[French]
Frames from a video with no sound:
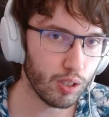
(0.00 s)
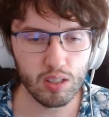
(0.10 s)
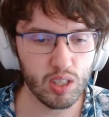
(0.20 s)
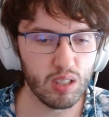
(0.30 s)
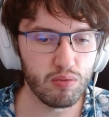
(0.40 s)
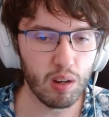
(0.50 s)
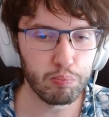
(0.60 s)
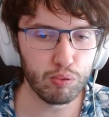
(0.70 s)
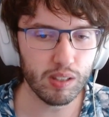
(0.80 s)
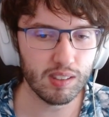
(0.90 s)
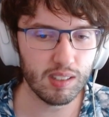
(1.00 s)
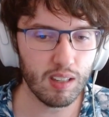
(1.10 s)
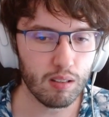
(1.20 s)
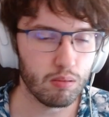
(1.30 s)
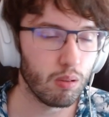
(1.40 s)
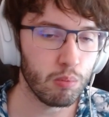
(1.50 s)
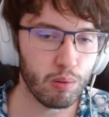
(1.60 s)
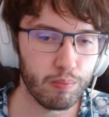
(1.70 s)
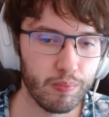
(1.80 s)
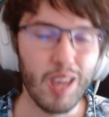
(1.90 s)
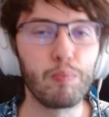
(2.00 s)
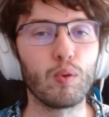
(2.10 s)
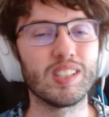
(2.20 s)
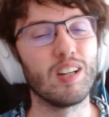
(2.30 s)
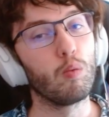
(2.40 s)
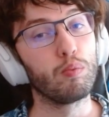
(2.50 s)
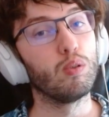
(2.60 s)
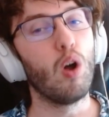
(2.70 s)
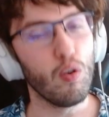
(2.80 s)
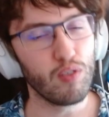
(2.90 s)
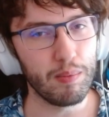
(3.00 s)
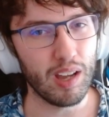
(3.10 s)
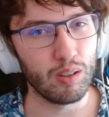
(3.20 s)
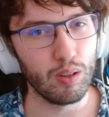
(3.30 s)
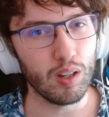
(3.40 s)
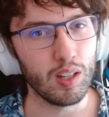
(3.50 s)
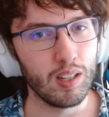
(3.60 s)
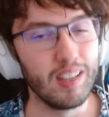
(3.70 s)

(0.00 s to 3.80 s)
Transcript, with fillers: J'ai dit 20 points de dégâts Et pour 5, on peut enlever un marqueur,